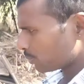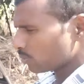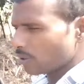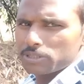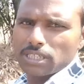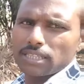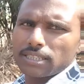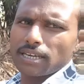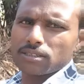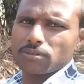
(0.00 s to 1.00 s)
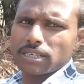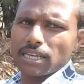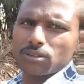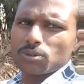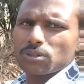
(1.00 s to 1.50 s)
तो अभी चलते हैं
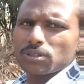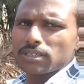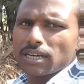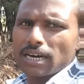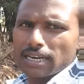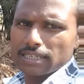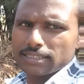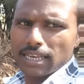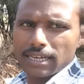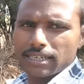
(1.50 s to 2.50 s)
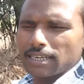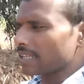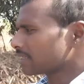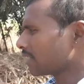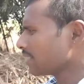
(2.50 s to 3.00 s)
अतवरिया को हरा चारा
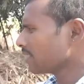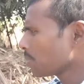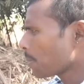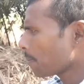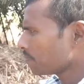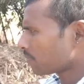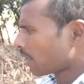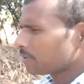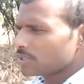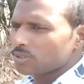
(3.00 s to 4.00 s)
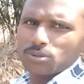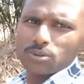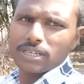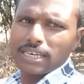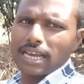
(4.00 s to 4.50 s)
खिलाते हैं भाभी जी
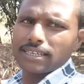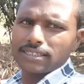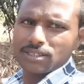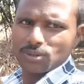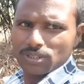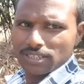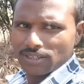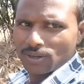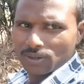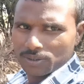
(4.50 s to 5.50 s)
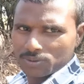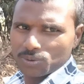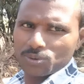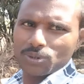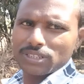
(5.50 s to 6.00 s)
उसको खिलाई थी दो दिन और
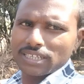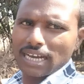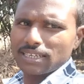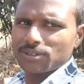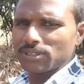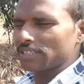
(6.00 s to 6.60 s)
दूध दूध निकाली हुई